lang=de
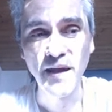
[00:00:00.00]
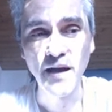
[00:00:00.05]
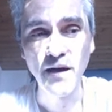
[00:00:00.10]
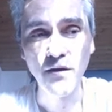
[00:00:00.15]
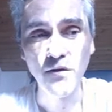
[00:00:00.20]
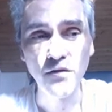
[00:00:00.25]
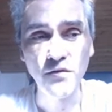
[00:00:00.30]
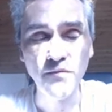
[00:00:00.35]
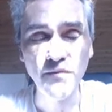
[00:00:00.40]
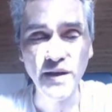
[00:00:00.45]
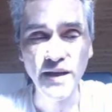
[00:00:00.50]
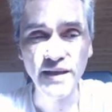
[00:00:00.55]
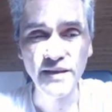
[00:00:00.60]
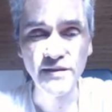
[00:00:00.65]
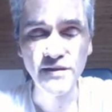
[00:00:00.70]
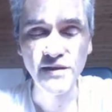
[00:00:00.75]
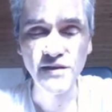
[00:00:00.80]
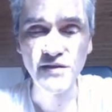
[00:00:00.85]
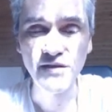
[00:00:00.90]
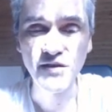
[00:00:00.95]
auch
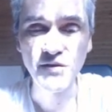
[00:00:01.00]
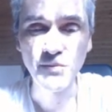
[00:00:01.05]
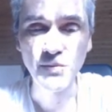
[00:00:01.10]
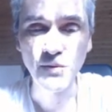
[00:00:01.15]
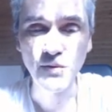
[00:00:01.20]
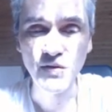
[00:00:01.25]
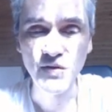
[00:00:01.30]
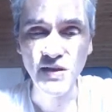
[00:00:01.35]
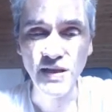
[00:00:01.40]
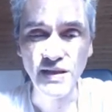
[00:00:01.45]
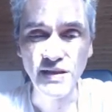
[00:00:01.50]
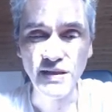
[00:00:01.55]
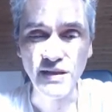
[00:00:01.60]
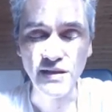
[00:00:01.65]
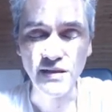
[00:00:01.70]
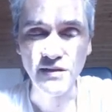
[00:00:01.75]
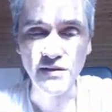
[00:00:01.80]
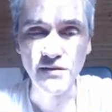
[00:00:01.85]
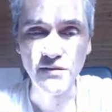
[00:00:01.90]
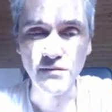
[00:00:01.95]
während dieses
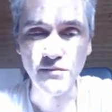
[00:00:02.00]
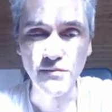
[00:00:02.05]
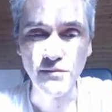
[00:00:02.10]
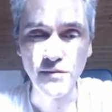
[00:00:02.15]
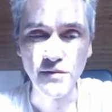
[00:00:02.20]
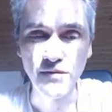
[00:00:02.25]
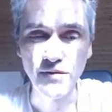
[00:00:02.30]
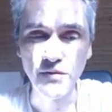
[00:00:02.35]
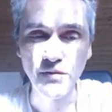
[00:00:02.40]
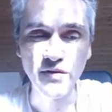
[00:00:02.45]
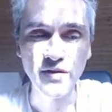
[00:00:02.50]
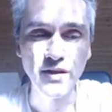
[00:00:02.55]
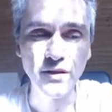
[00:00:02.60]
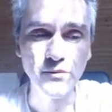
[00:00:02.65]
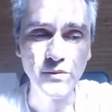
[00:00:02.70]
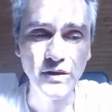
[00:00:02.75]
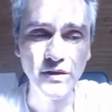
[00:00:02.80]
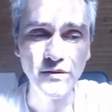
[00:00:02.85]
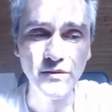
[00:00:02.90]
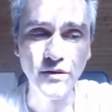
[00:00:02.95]
Prozesses wenn du jetzt
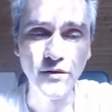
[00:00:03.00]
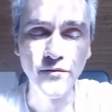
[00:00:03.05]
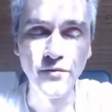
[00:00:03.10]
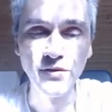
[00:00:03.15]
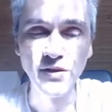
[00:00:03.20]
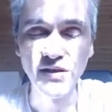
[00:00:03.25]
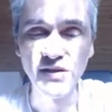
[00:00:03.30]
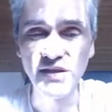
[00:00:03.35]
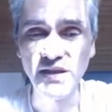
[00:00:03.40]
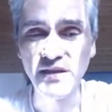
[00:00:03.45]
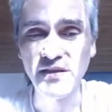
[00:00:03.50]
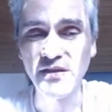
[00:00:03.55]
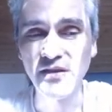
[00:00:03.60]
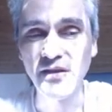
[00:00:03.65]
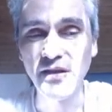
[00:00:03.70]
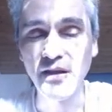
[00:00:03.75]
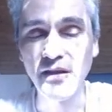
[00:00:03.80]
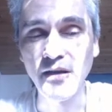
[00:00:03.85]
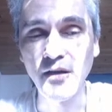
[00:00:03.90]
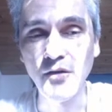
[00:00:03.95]
sagen wir mal auf
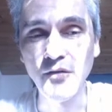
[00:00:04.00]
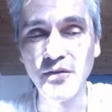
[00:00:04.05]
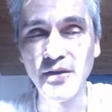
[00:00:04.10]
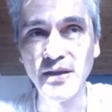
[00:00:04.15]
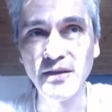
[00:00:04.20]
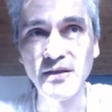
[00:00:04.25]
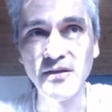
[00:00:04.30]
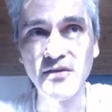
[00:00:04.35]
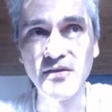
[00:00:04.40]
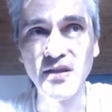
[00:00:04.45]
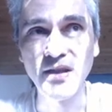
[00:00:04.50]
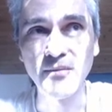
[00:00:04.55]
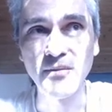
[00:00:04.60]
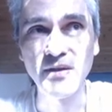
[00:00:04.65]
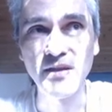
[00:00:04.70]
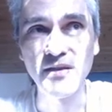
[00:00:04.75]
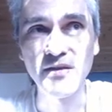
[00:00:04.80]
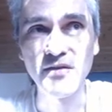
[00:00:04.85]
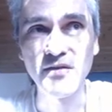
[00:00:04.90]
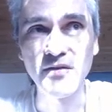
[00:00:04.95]
160 gekauft hattest
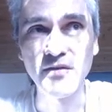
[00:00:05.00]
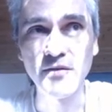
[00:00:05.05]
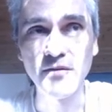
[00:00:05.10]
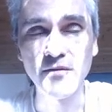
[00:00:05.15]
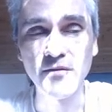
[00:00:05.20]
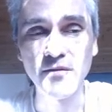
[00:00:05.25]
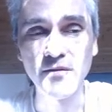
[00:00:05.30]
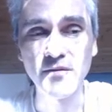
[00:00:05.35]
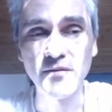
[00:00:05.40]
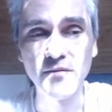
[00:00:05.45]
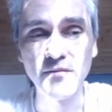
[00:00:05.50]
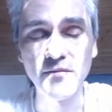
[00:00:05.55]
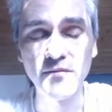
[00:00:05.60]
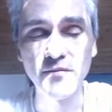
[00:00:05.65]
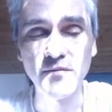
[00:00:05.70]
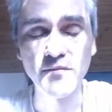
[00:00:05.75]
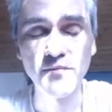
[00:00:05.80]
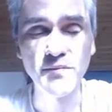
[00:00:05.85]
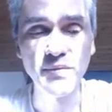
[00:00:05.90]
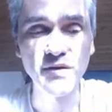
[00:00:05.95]
damals äh,
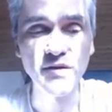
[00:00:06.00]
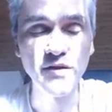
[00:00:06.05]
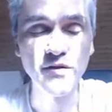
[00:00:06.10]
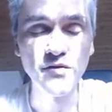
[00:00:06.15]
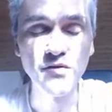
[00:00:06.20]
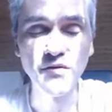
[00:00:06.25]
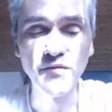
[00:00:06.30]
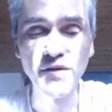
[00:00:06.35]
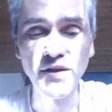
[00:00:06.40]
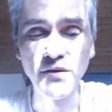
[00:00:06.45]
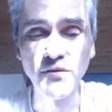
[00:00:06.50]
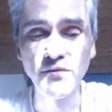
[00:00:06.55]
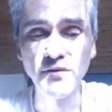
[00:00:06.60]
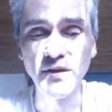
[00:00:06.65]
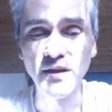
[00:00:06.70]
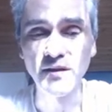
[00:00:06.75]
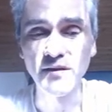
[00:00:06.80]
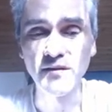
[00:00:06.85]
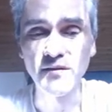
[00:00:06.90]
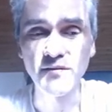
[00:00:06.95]
bis hin zu
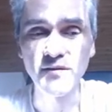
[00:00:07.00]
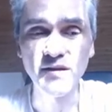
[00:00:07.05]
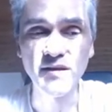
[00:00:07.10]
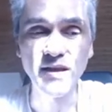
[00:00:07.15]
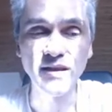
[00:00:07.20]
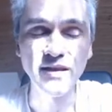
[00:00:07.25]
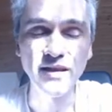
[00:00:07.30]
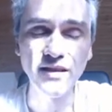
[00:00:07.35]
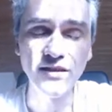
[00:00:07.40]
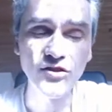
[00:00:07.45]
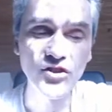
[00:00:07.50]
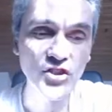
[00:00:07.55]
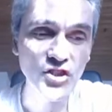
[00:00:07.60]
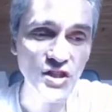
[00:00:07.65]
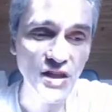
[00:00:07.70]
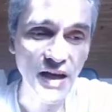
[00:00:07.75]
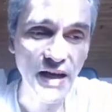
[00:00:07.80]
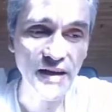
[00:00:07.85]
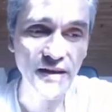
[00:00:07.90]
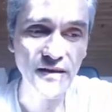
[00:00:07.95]
400, das ja nicht
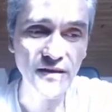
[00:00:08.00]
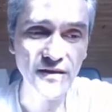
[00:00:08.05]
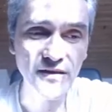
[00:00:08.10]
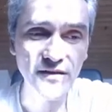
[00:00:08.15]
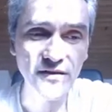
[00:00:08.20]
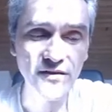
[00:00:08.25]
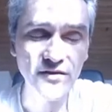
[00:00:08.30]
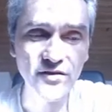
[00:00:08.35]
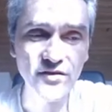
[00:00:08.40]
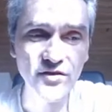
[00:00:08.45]
steil,